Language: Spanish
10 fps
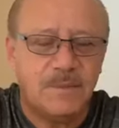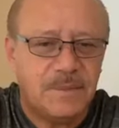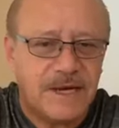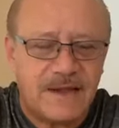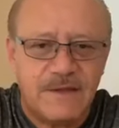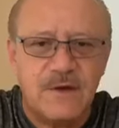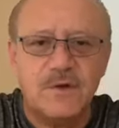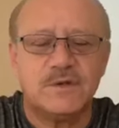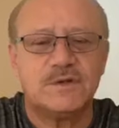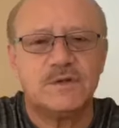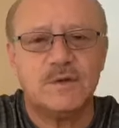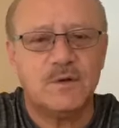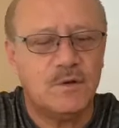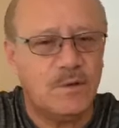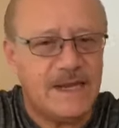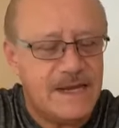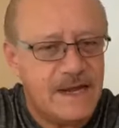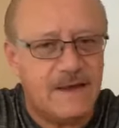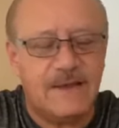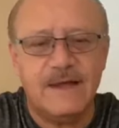para Dios no hay
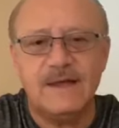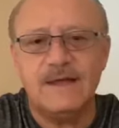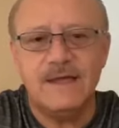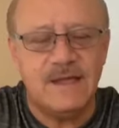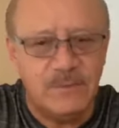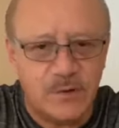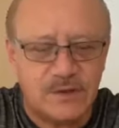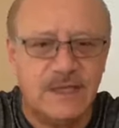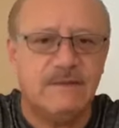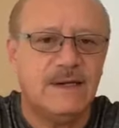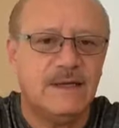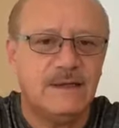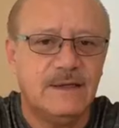nada imposible.